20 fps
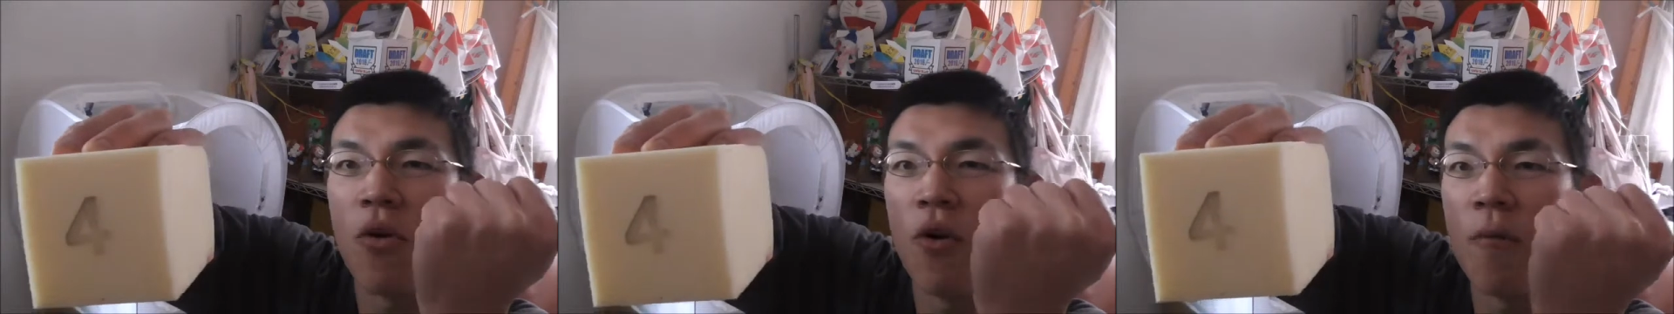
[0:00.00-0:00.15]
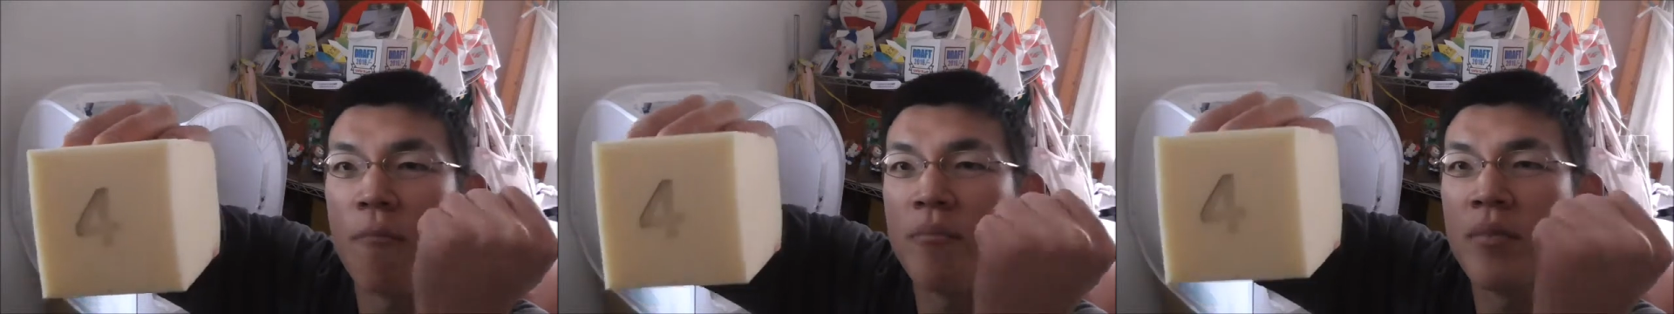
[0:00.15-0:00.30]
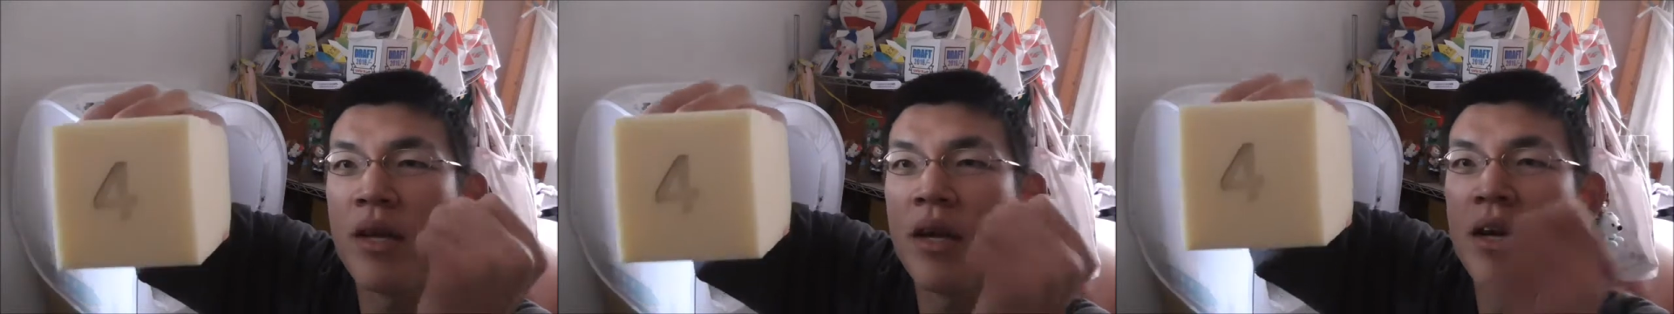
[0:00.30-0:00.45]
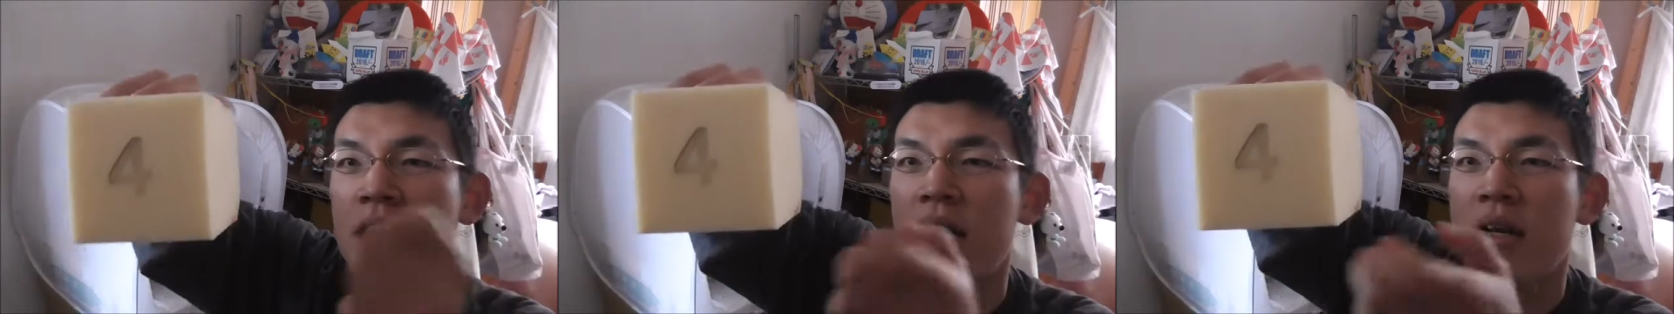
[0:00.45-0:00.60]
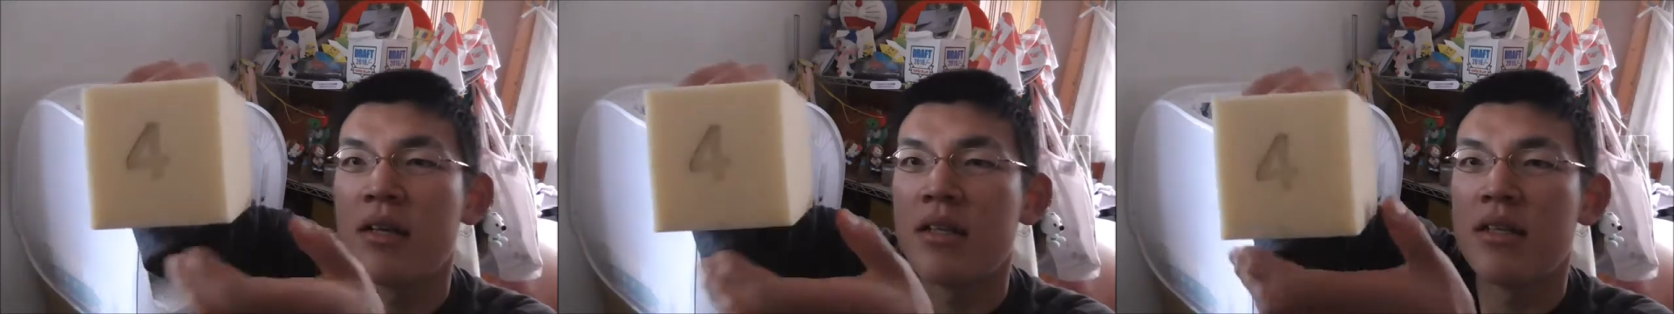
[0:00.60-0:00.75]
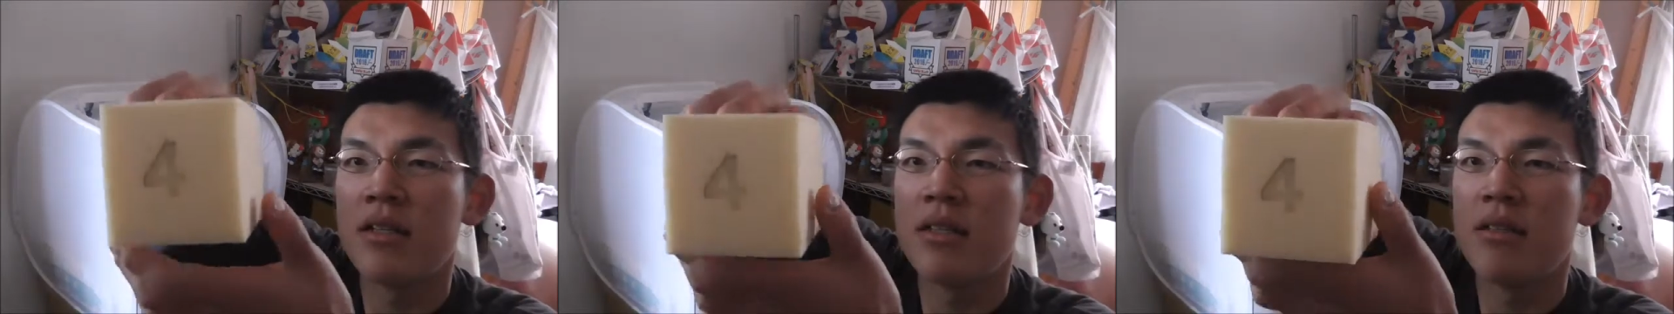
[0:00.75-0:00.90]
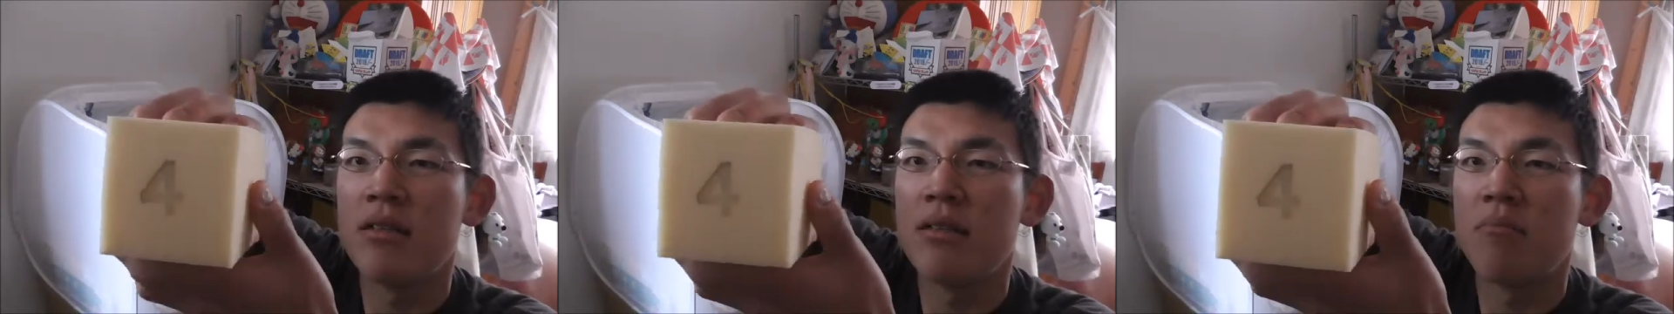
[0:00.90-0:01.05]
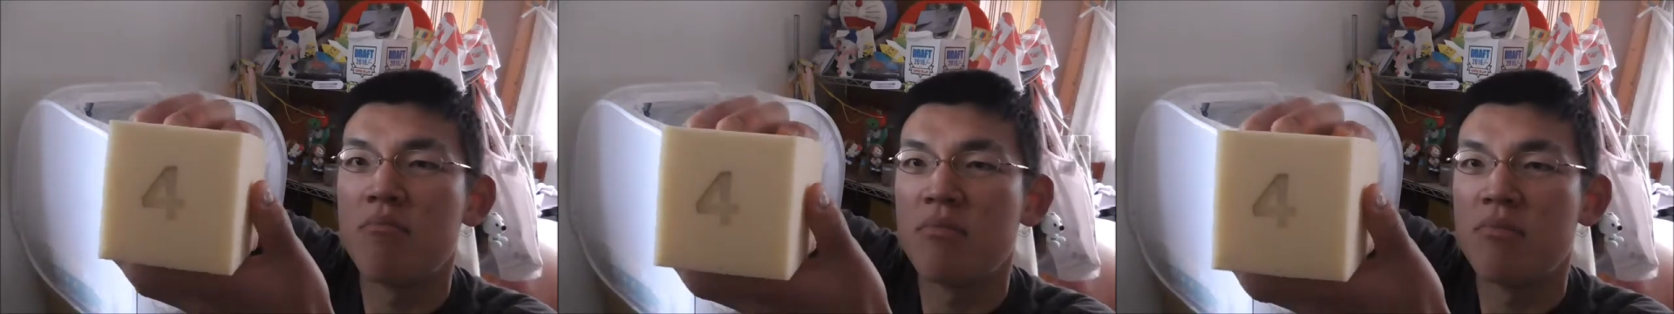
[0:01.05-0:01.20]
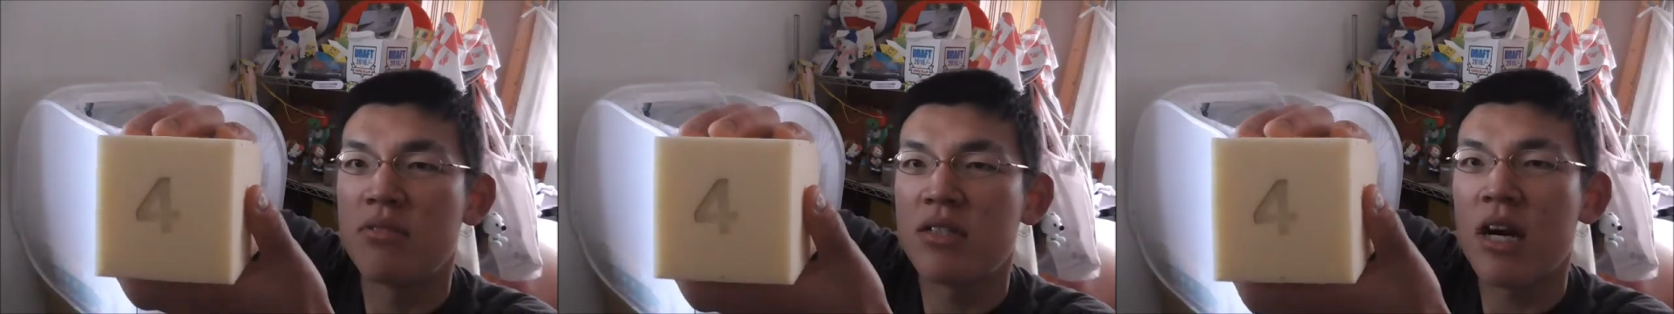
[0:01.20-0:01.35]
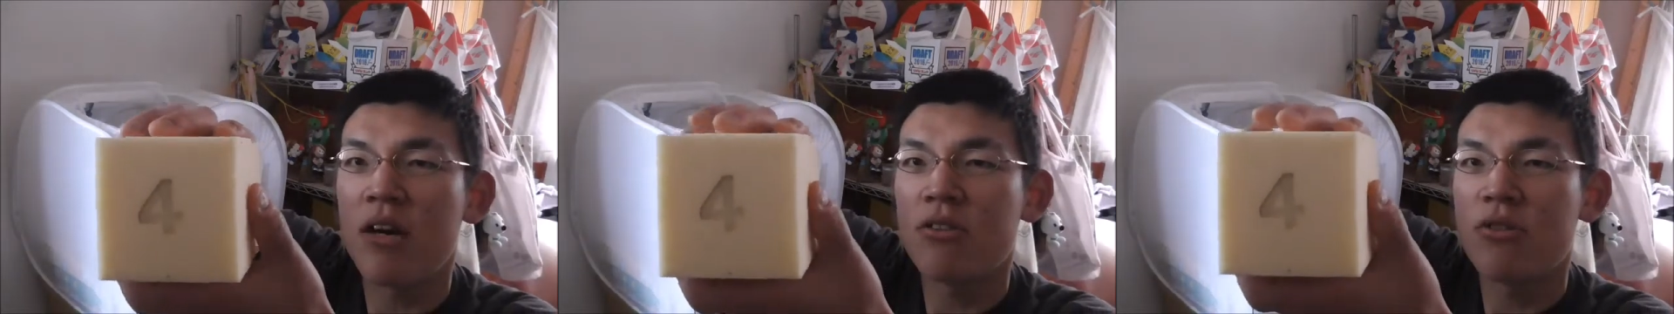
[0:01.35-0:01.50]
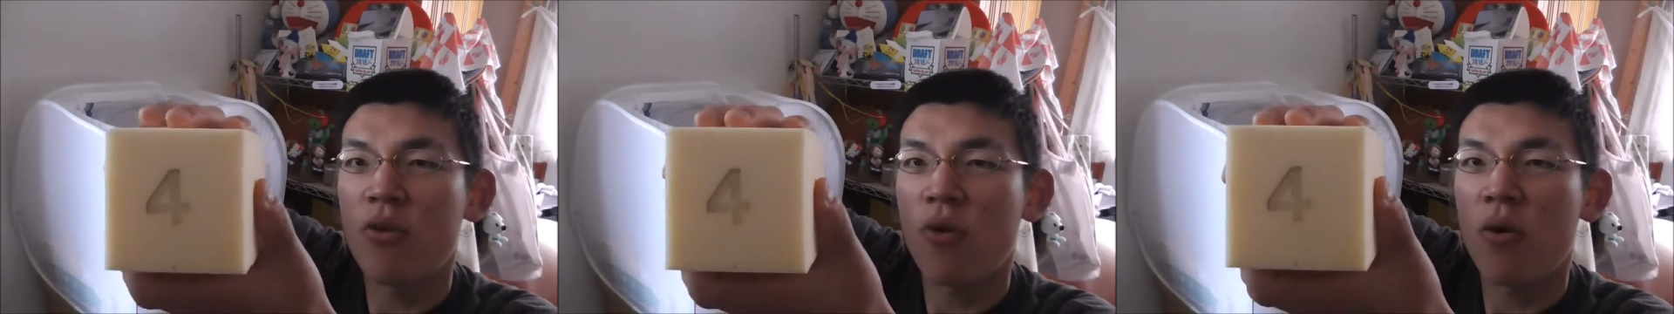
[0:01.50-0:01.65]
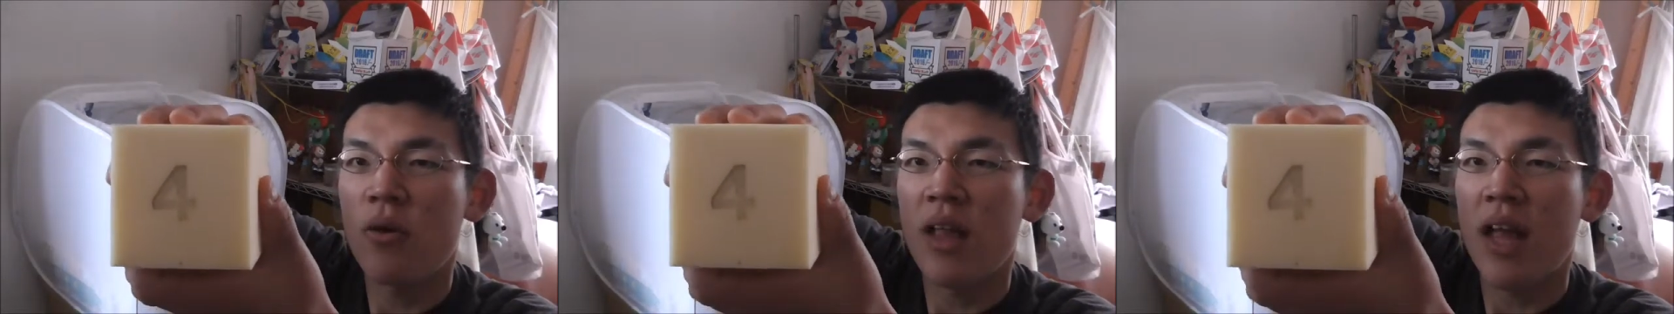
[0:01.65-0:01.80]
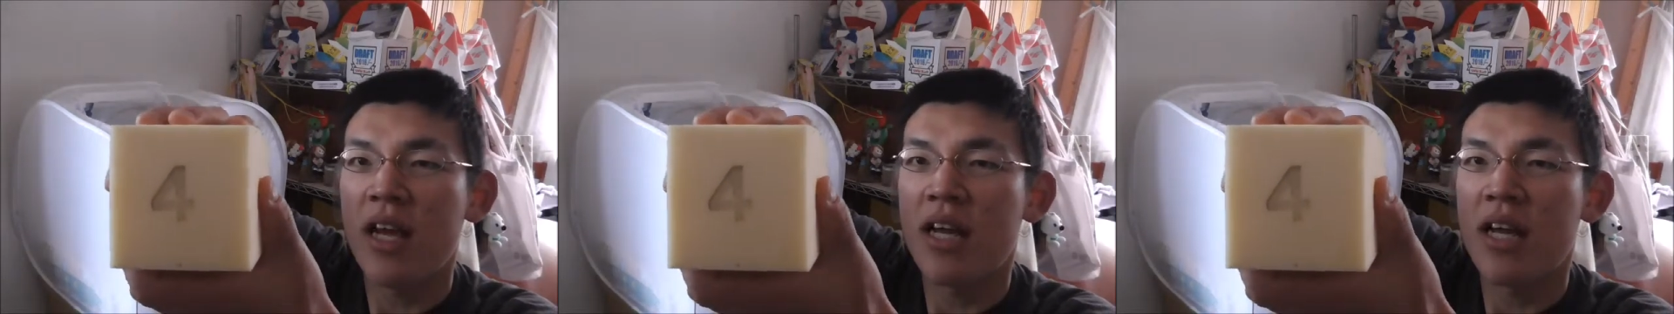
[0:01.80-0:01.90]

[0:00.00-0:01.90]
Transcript: 棒向かうとこ